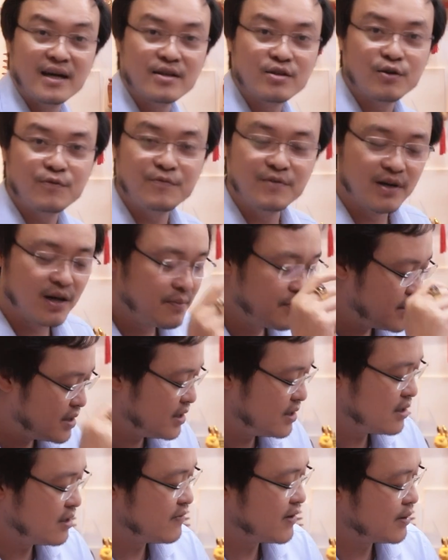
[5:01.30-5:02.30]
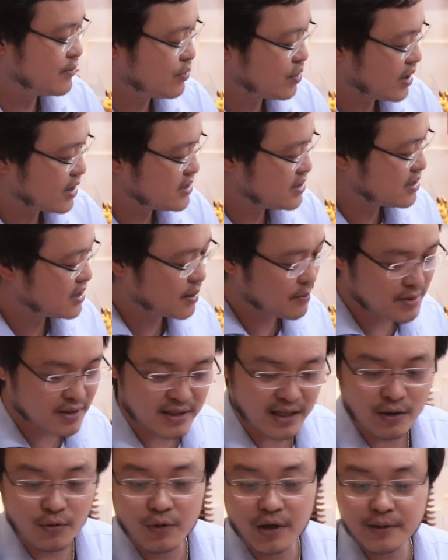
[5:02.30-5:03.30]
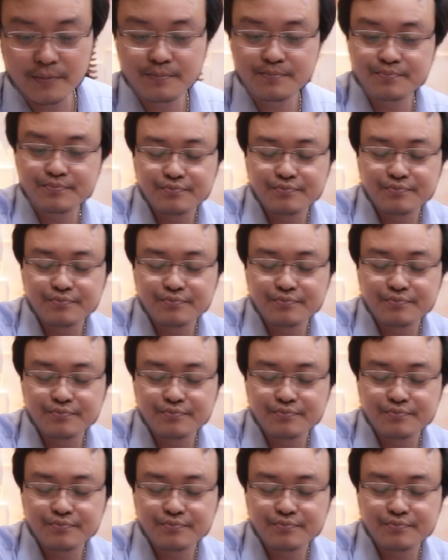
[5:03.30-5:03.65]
nhá, tôi vừa mới đi tư vấn một cái trường hợp dưới Thái Nguyên,